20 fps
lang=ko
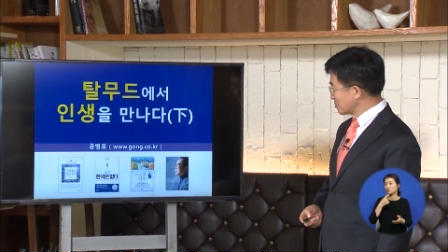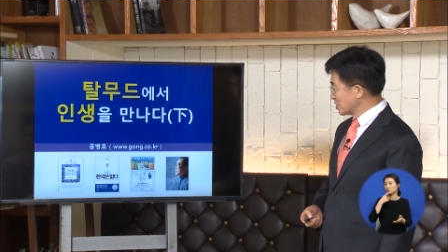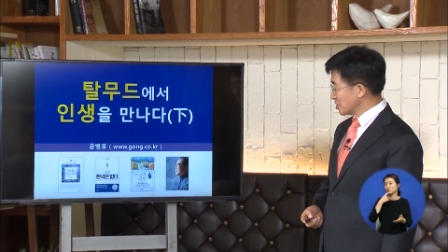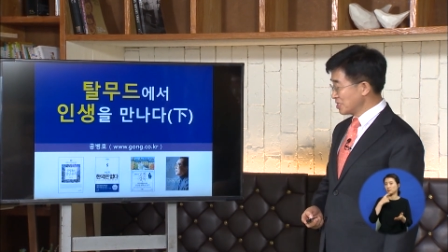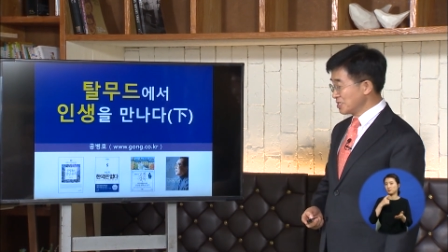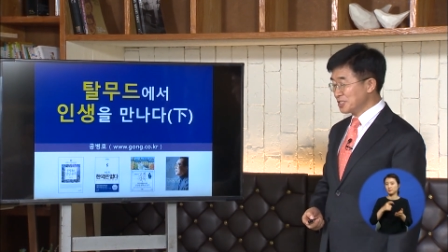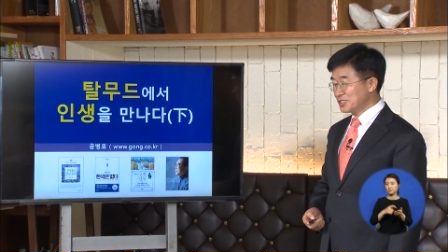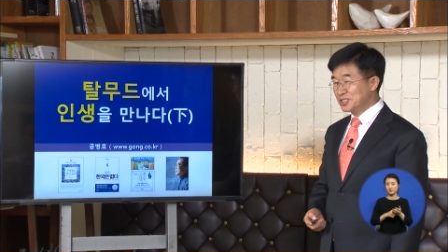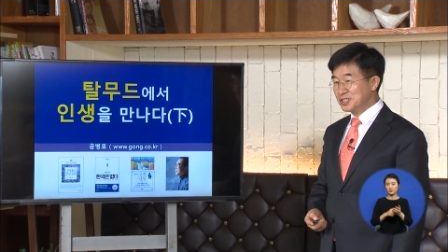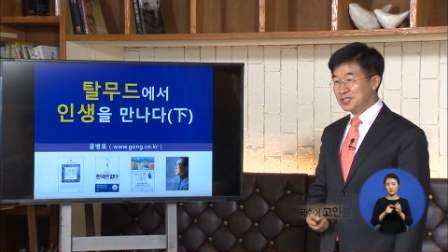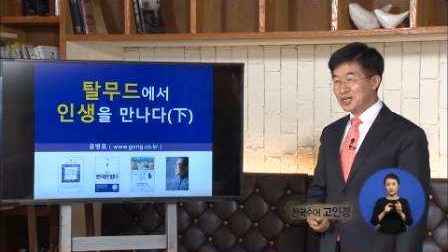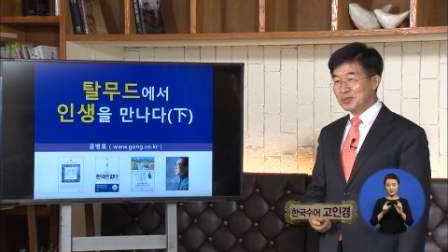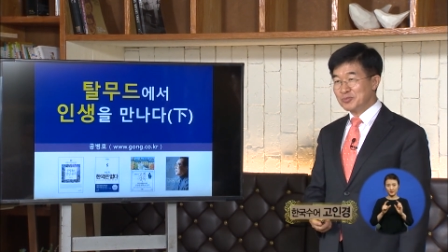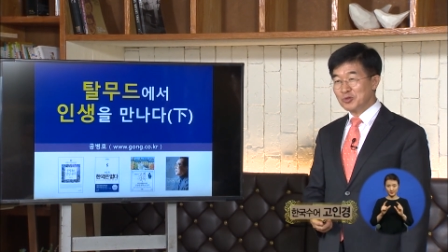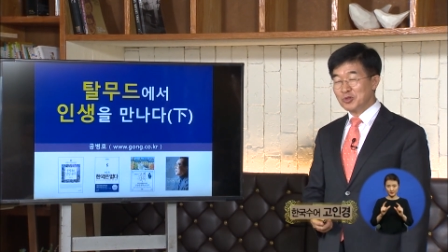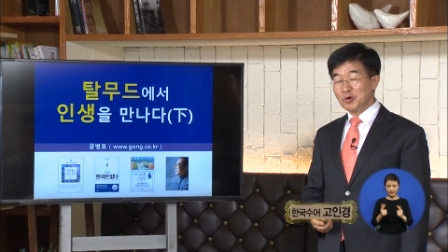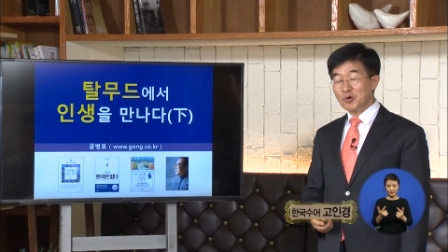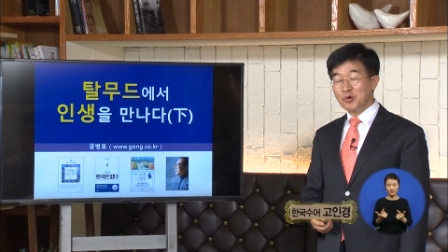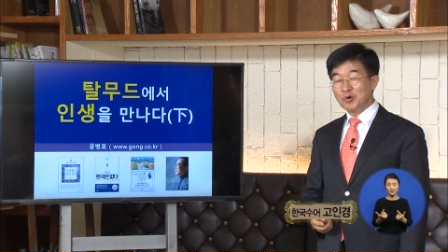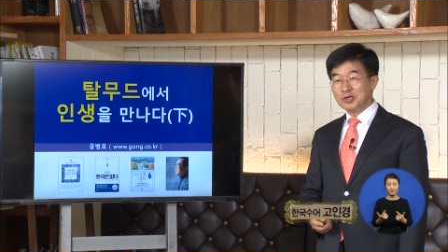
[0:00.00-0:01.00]
첫
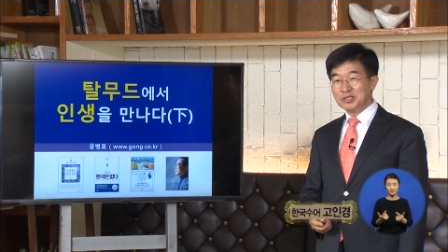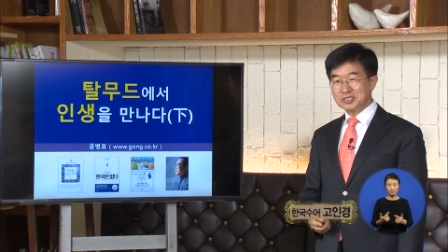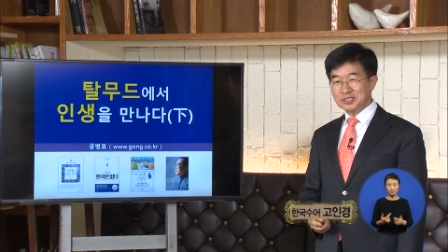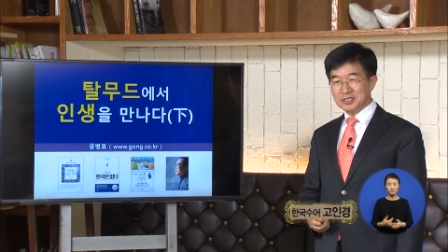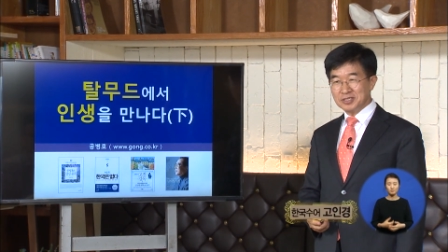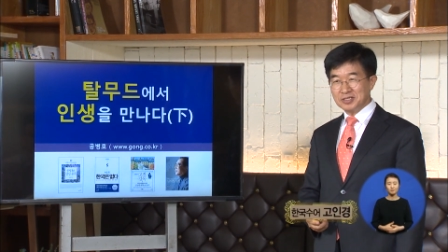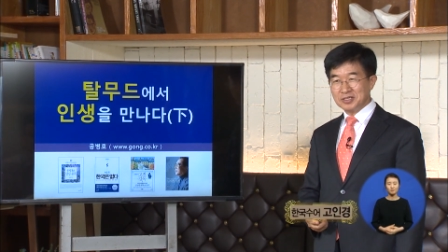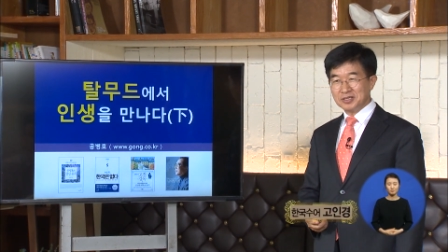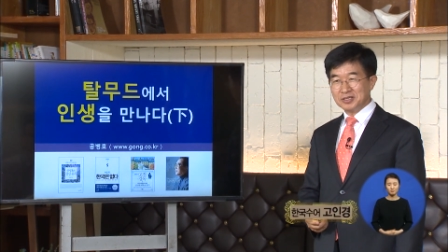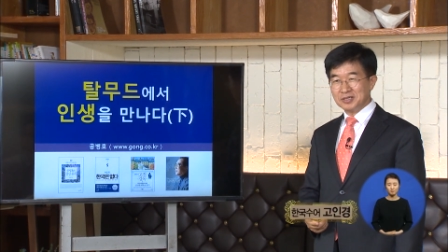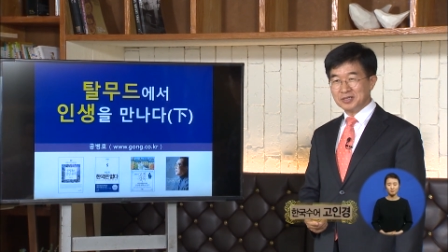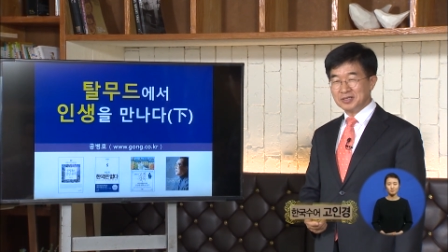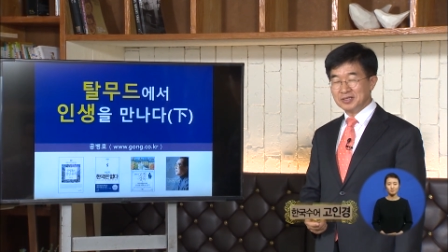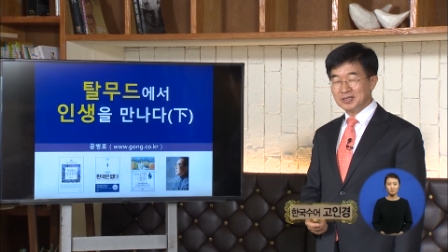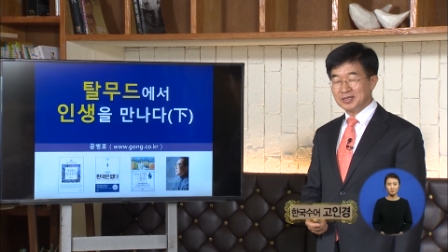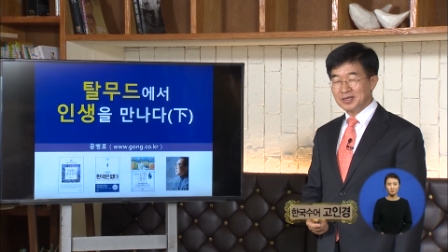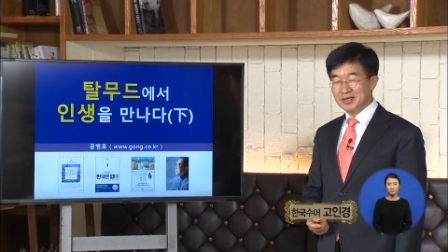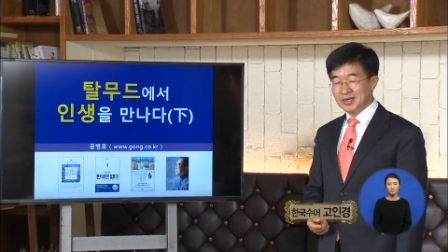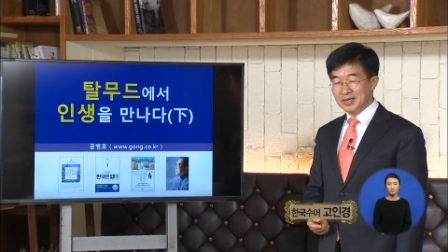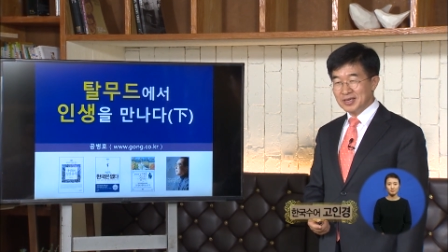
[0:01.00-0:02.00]
시간보다 훨씬 더
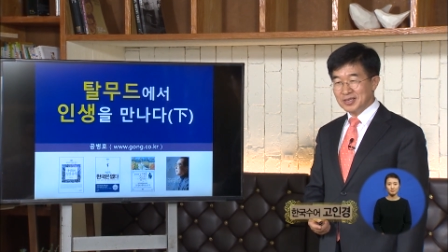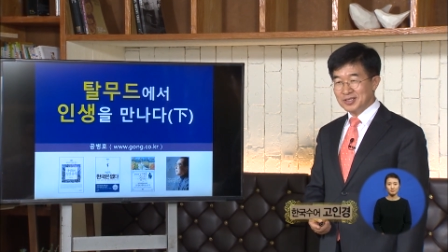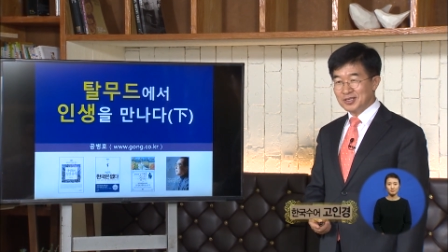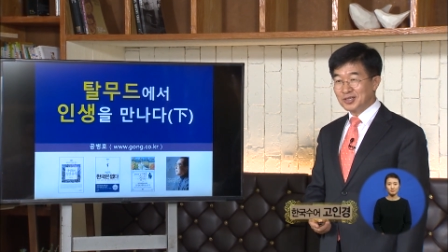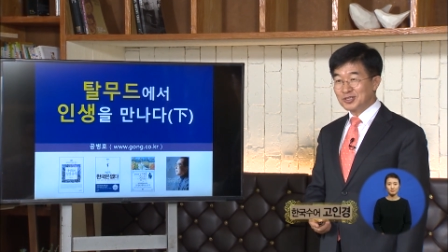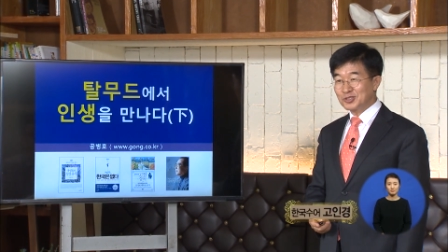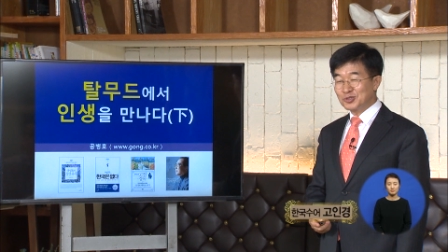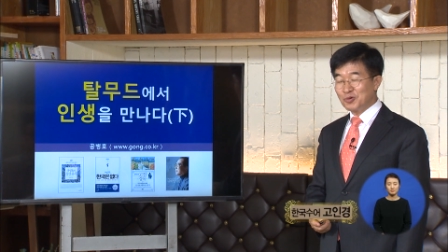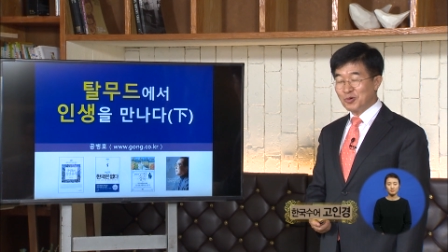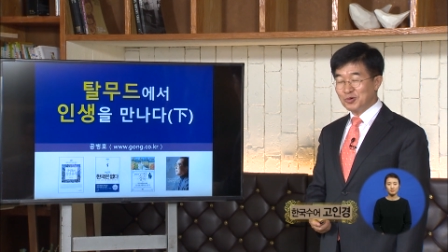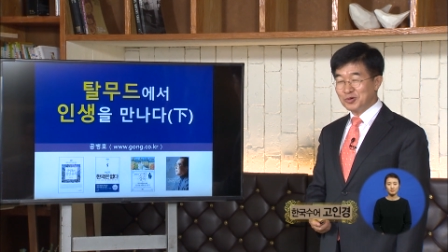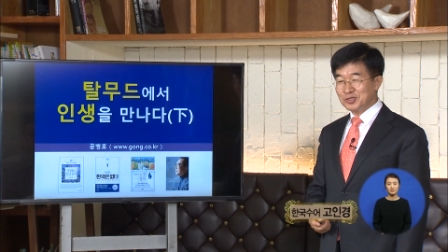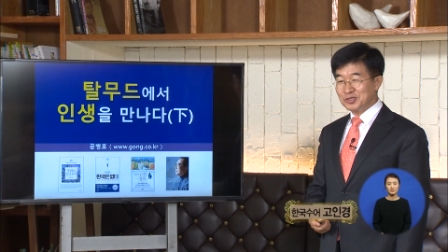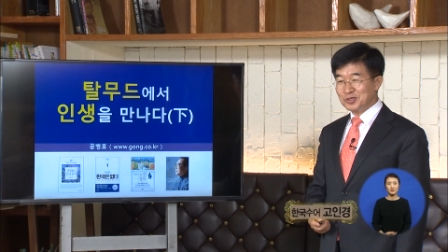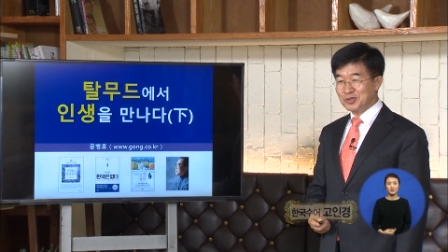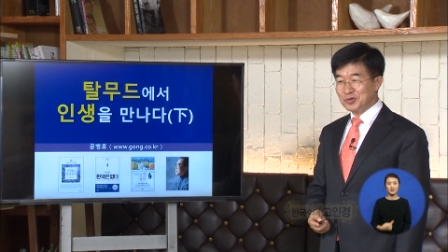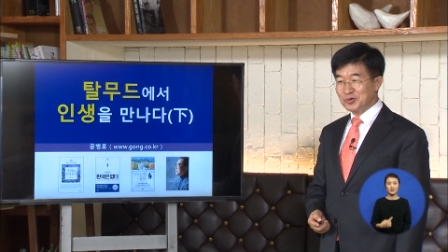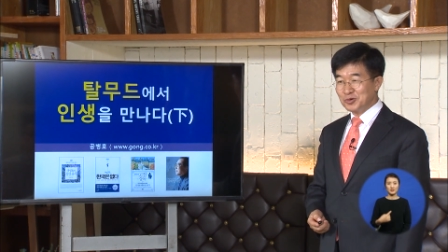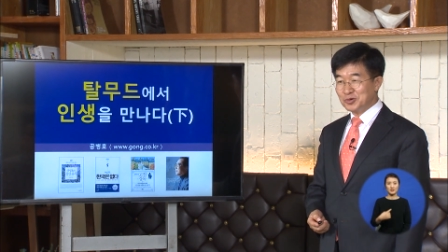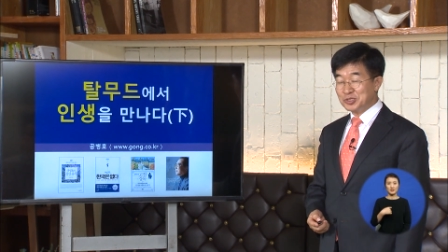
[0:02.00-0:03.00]

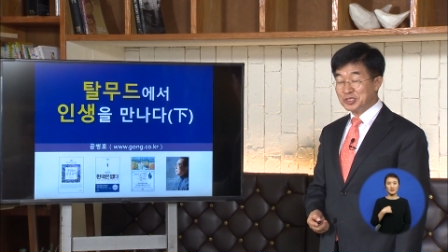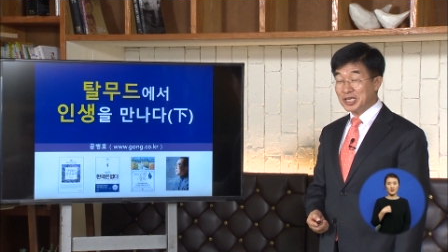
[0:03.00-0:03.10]
역동적이고